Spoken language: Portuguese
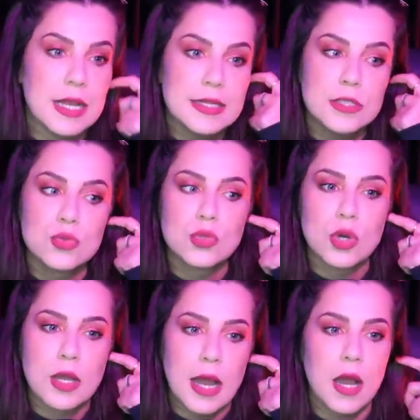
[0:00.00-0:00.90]
ali no
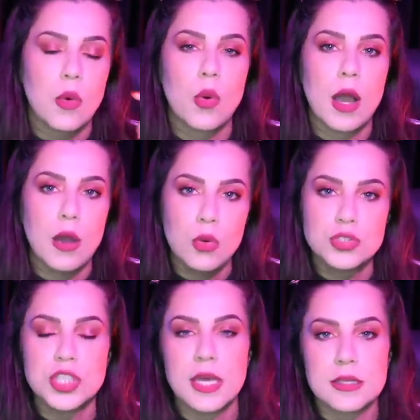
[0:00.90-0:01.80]
local
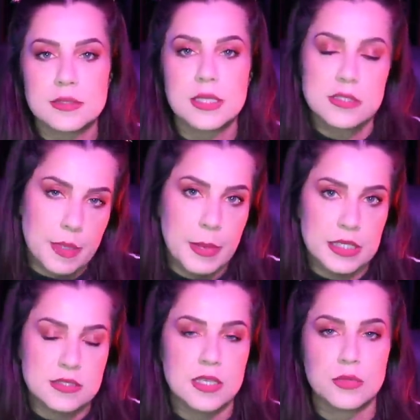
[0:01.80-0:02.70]
onde ela
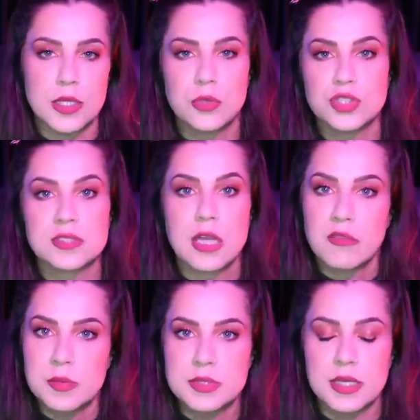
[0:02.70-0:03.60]
desapareceu, né, onde
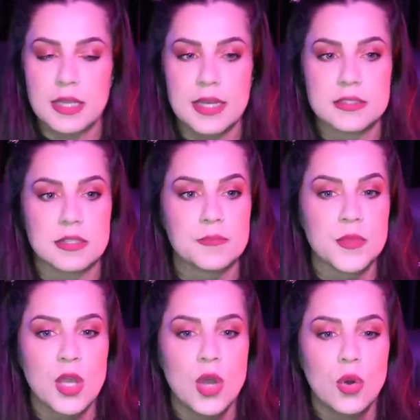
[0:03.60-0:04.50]
estava a bicicleta,
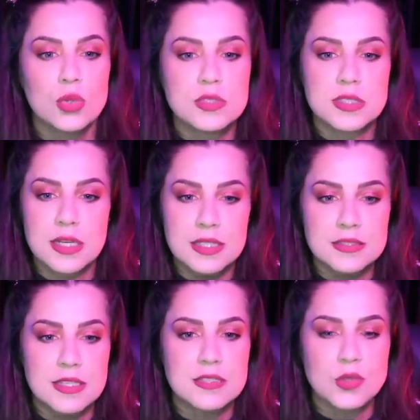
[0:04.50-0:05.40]
os
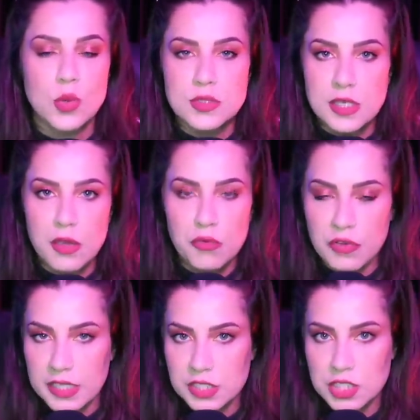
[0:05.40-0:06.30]
cães eles conseguiam
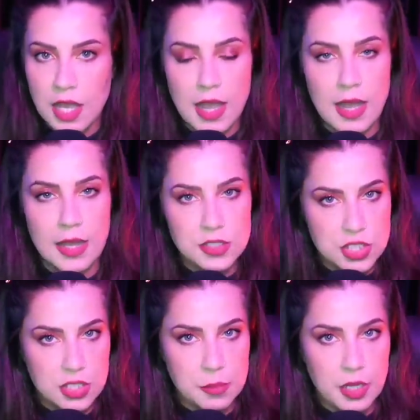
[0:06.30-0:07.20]
farejar a
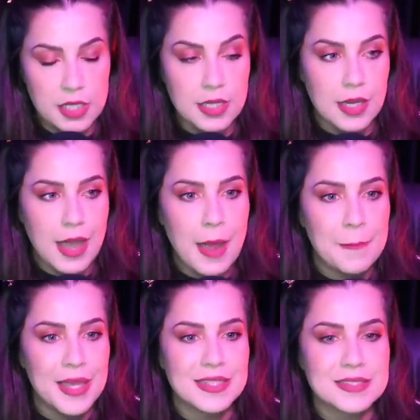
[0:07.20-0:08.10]
Jeanne Marie
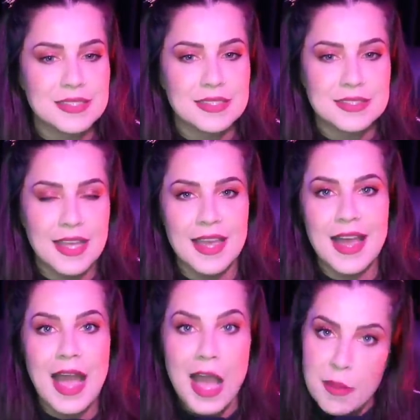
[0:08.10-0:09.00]
apenas até
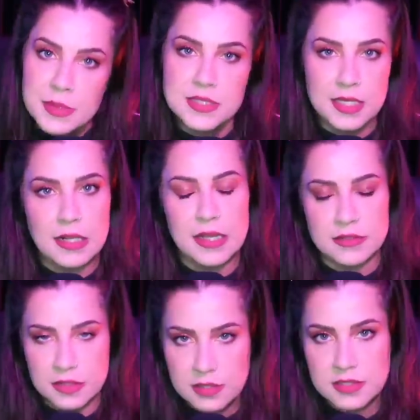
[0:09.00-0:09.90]
a
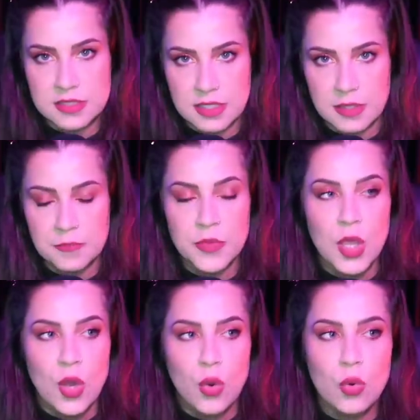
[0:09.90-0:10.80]
bicicleta em si.
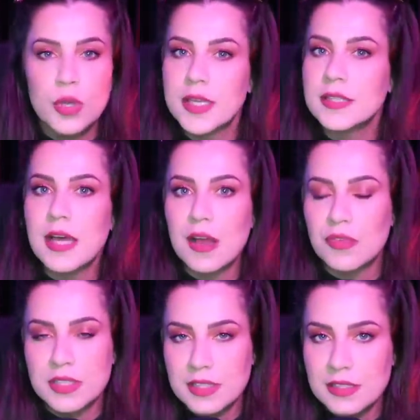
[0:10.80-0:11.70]
O que
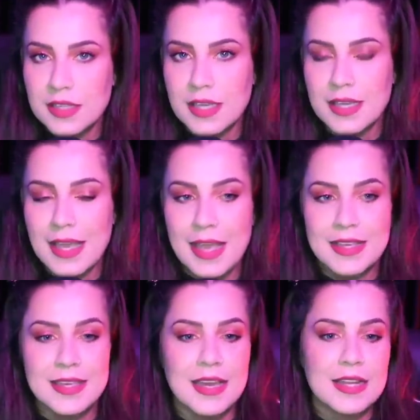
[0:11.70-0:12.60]
dava a entender é
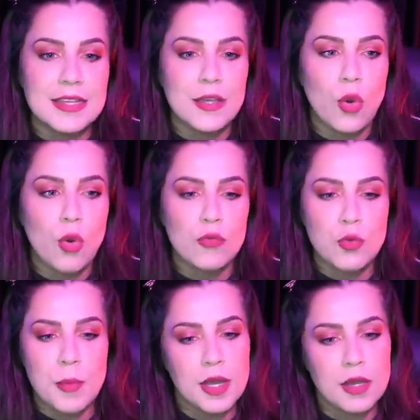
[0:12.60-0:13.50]
que ali houve
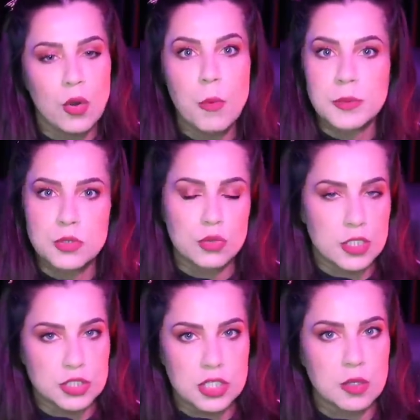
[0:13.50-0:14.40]
uma
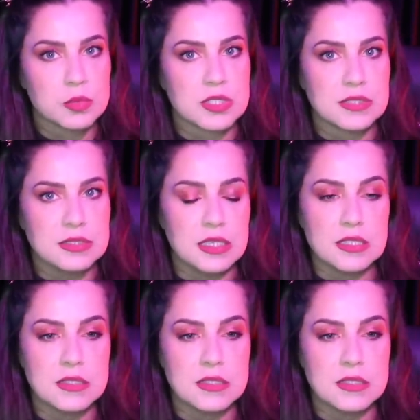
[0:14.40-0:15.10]
ruptura, digamos assim.